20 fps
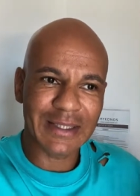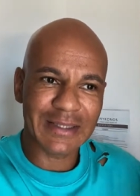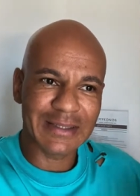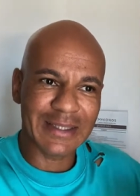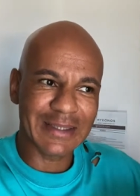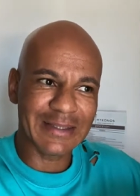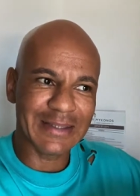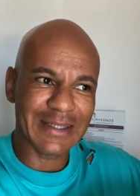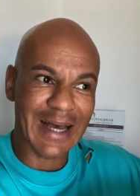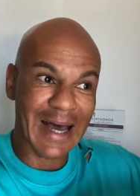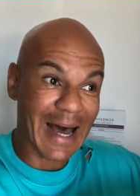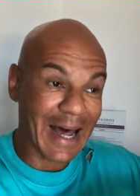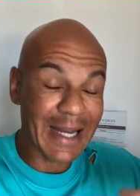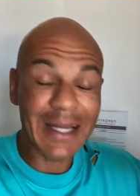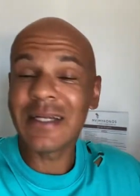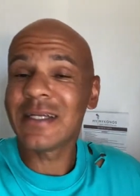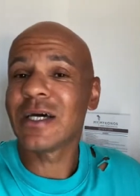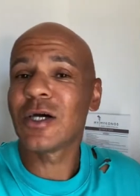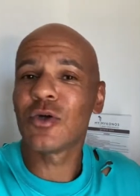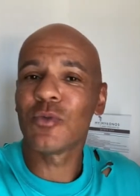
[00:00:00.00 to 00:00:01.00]
dass jetzt
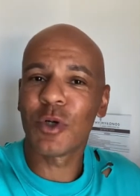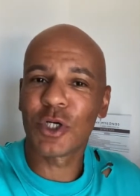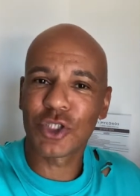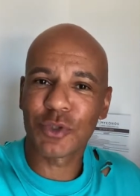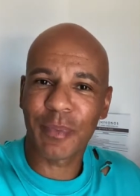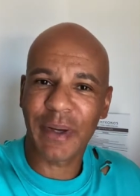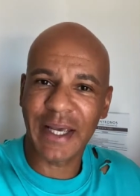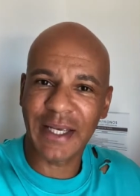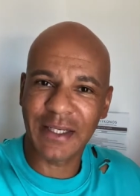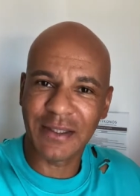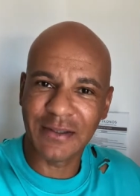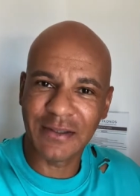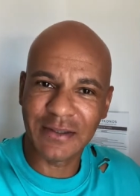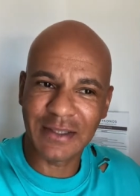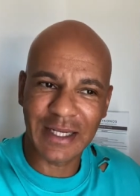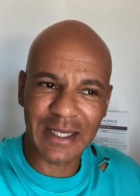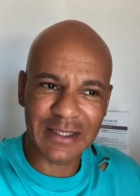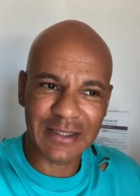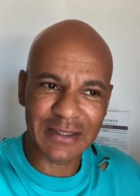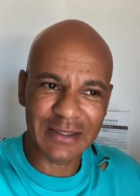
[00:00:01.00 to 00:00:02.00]
alle darüber sprechen,
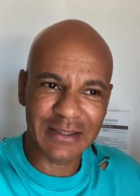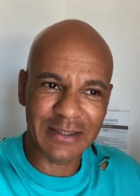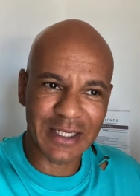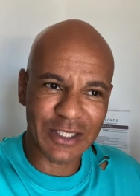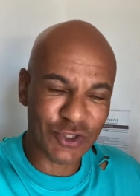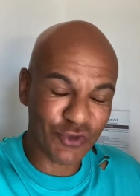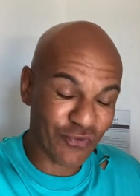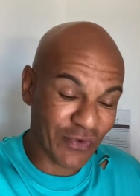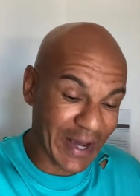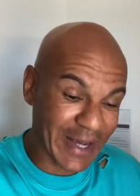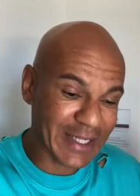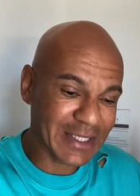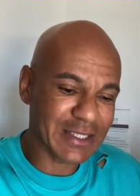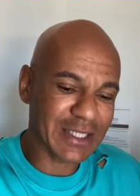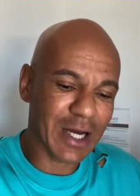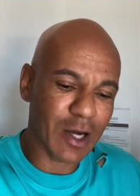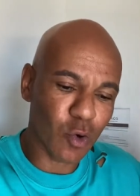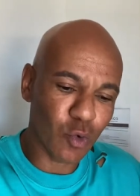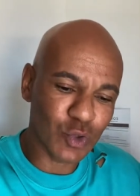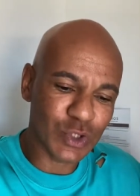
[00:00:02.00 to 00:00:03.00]
dass das
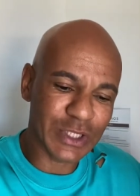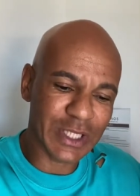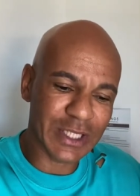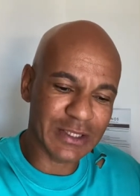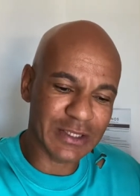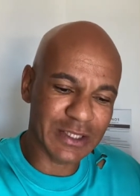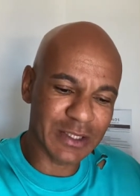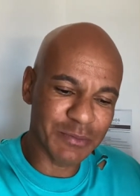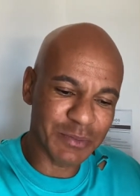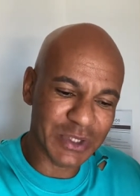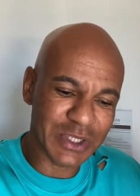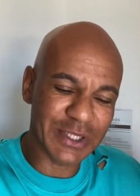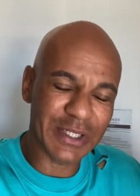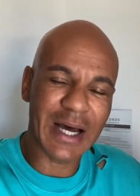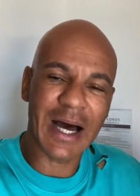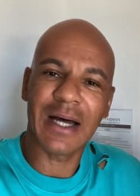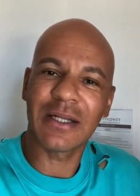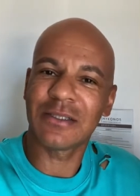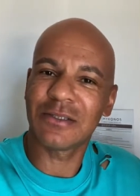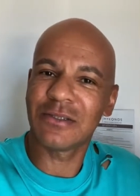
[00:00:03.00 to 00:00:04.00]
Weiße Haus jetzt im
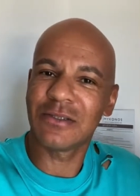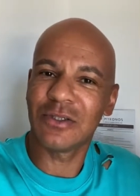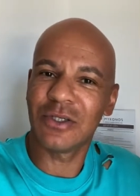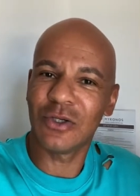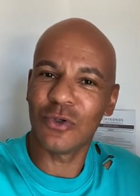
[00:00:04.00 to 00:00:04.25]
Senat